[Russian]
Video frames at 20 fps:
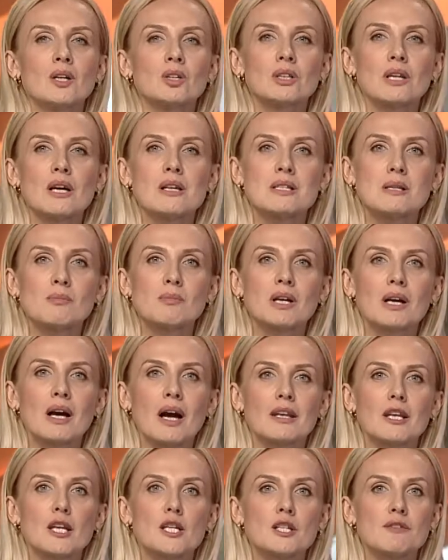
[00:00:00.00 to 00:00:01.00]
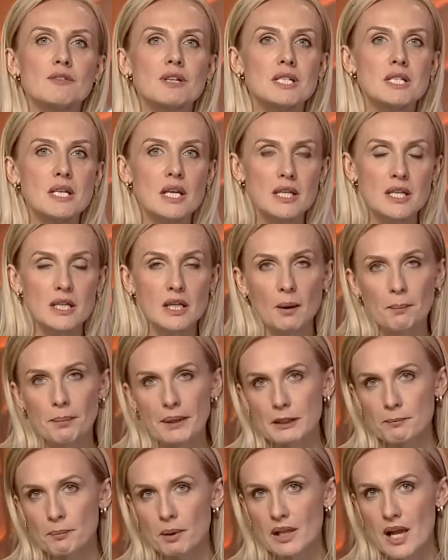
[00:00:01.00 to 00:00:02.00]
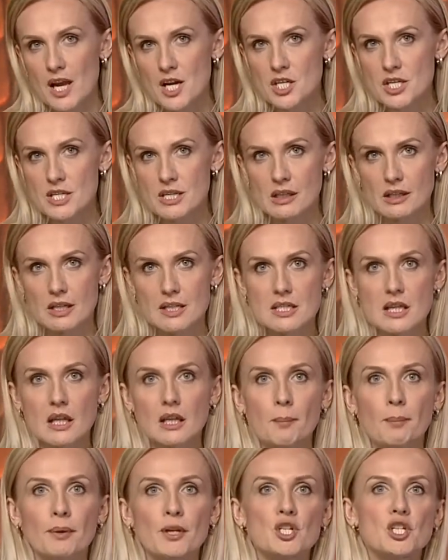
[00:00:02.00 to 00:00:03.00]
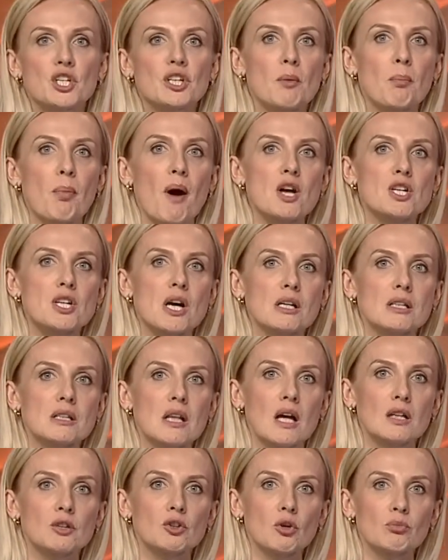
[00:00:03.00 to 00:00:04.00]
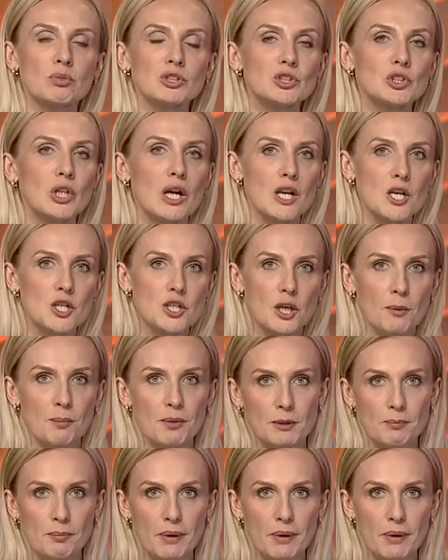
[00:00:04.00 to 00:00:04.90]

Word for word: Короткое замыкание светильника предположительно стало причиной пожара на одном из столичных